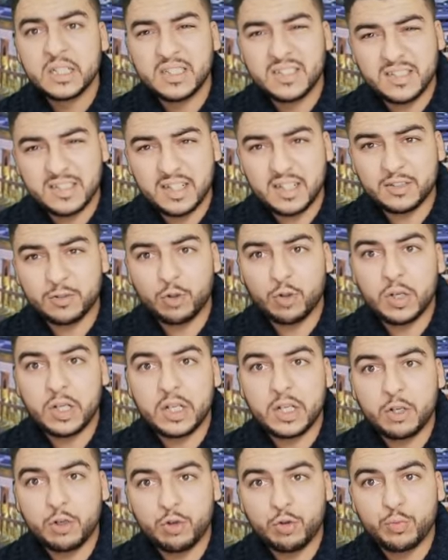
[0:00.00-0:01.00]
استطاعوا
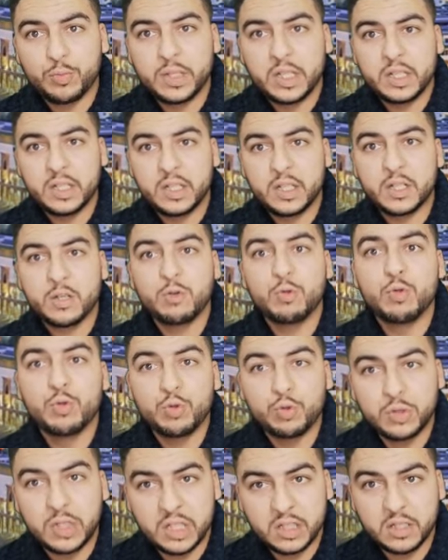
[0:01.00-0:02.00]
انهم يعني
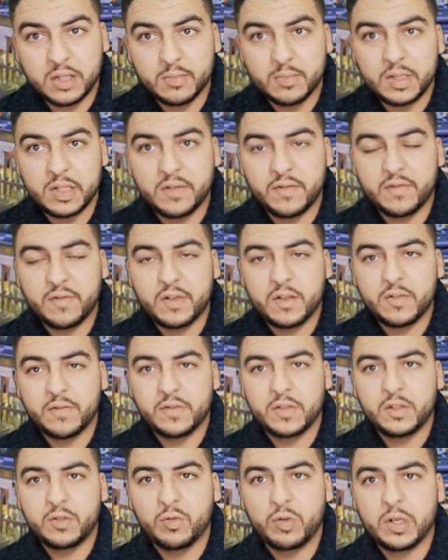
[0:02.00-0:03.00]
يكونوا داتهم هنا في
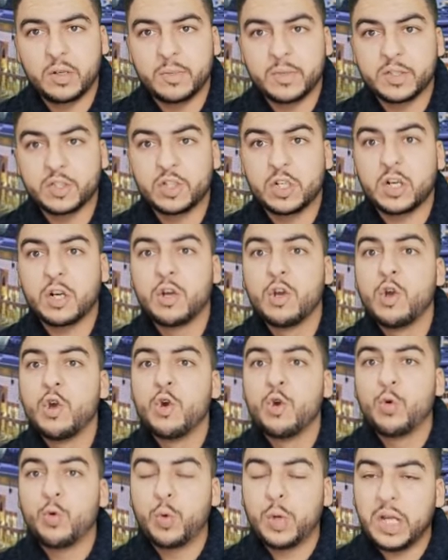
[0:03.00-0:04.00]
دول المجر
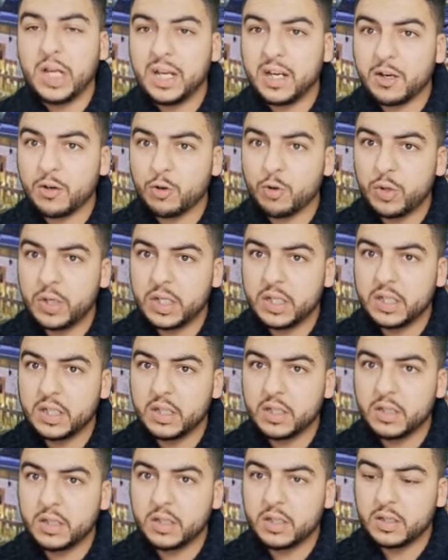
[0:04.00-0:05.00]
ويحقوا يعني
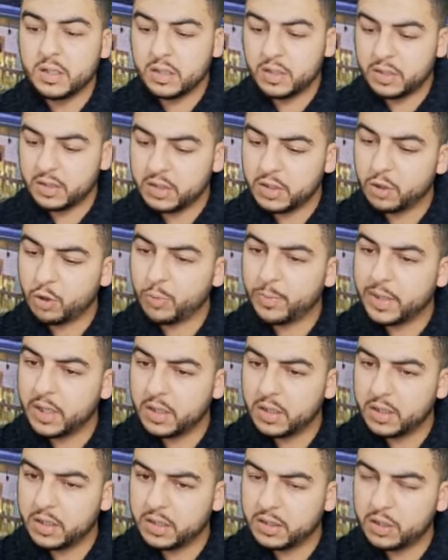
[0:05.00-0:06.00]

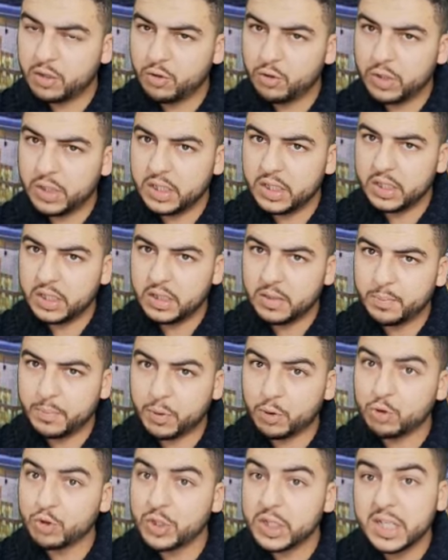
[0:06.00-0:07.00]
يديروا يديروا يعني
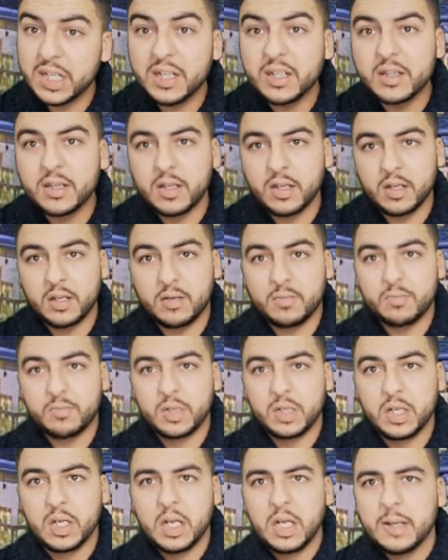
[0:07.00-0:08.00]
بروجيات ديالهم
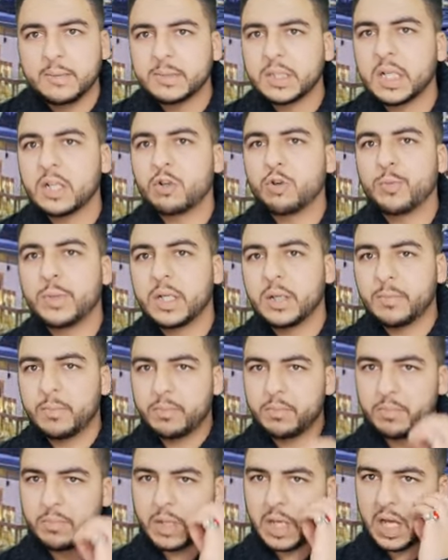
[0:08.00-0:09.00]
نبدا لكم انا
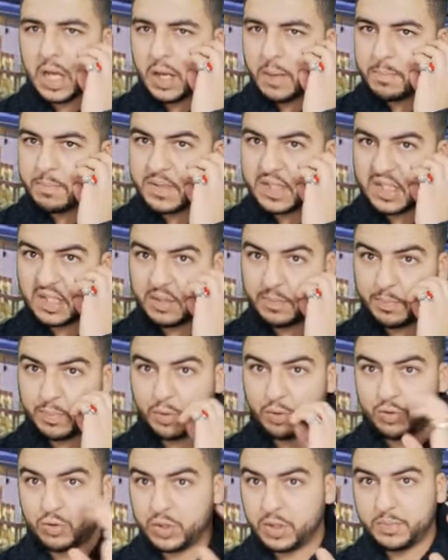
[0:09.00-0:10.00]
ابسط
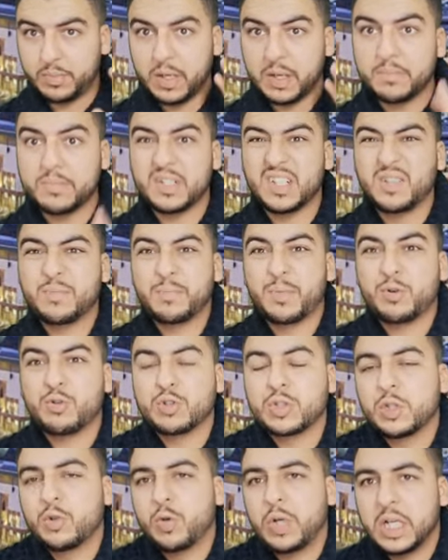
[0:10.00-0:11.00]
بروجي ابسط
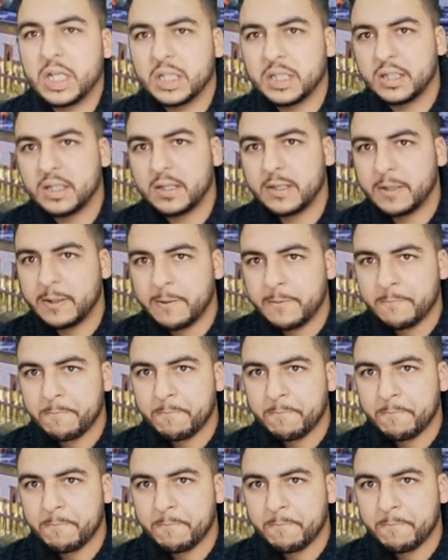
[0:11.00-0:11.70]
بروجي واحد